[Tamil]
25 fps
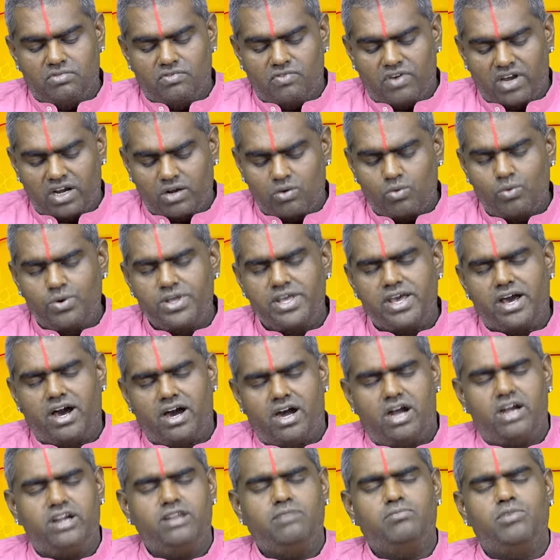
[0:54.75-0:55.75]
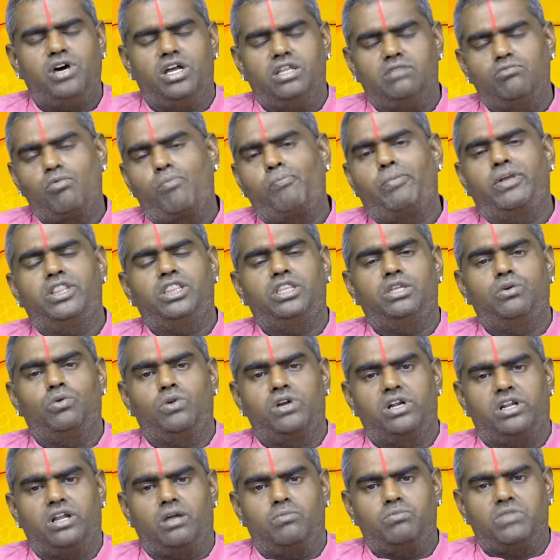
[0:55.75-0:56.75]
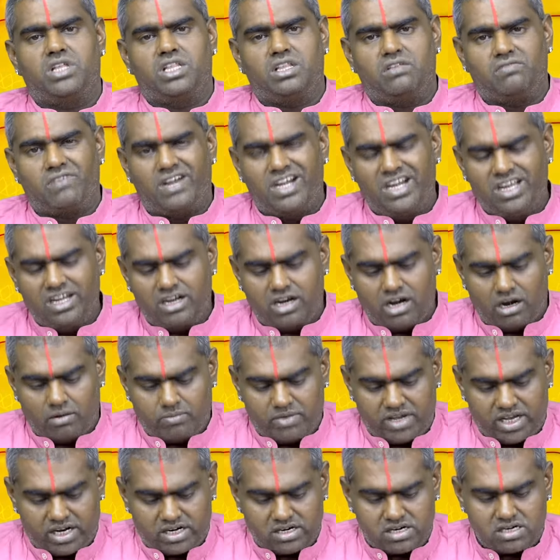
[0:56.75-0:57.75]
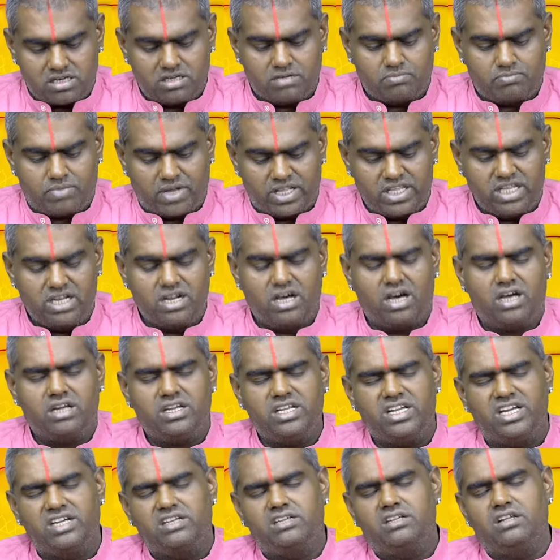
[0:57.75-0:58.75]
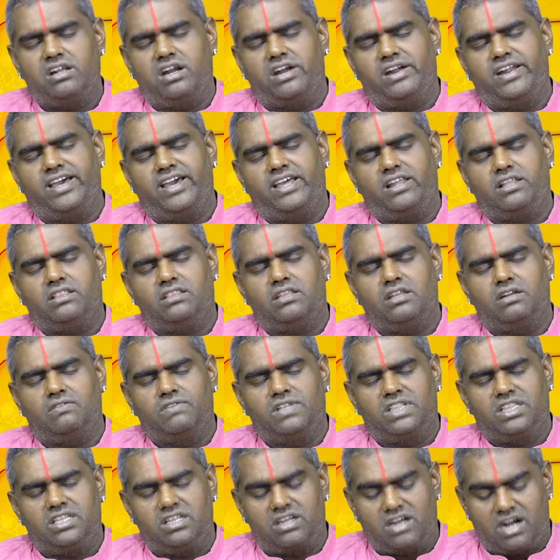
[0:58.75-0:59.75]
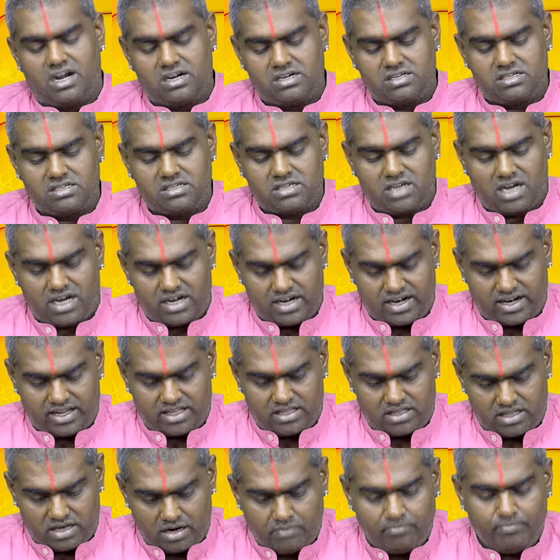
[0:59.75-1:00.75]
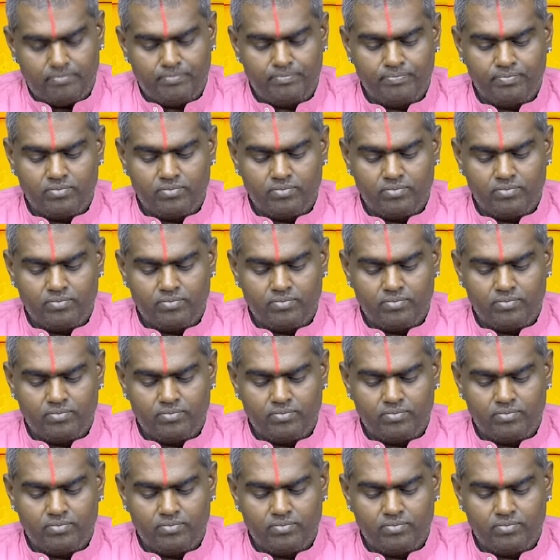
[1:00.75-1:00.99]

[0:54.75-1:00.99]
வரக்கூடிய ஆடி மாதம் முப்பத்தி ஒன்றாம் தேதி வெள்ளிக்கிழமை அன்று பதினாறு எட்டு ரெண்டாயிரத்தி இருபத்தி நான்கு அன்றைய தினம்